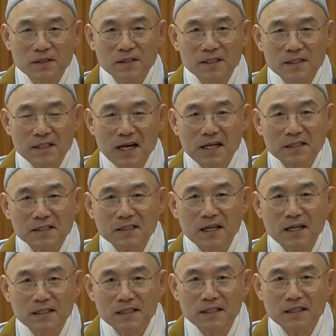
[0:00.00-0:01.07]
신앙의
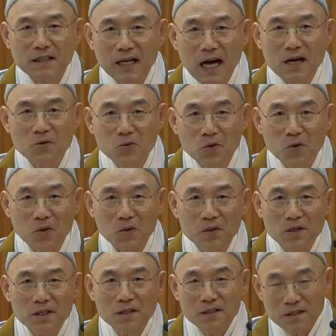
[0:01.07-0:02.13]
대상 이렇게
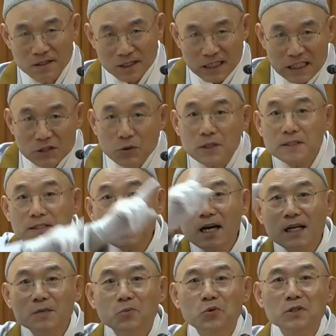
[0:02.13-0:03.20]
안고
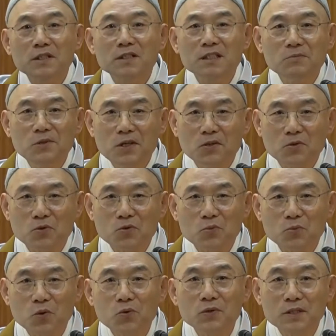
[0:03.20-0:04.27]
일원상을 모신 의미하고도
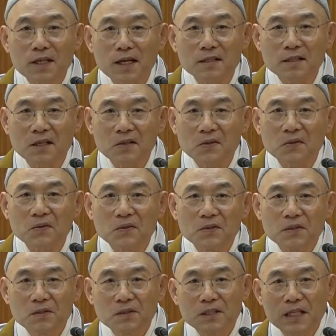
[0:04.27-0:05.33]
조금 통하는 것 같아요.
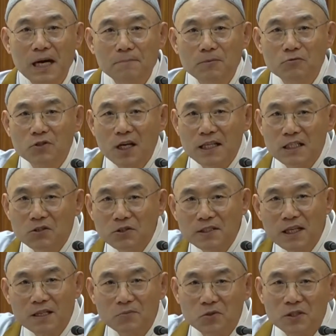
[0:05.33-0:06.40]
이 앞에 우리가
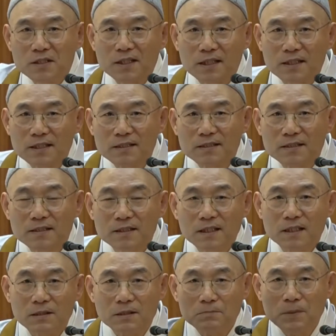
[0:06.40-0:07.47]
일원상을 모시잖아요.
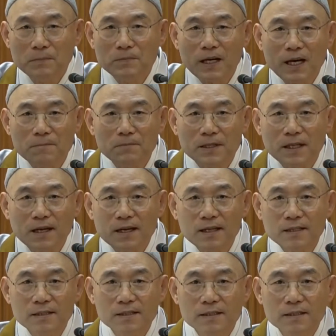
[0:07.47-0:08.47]
이 법당 앞에다가.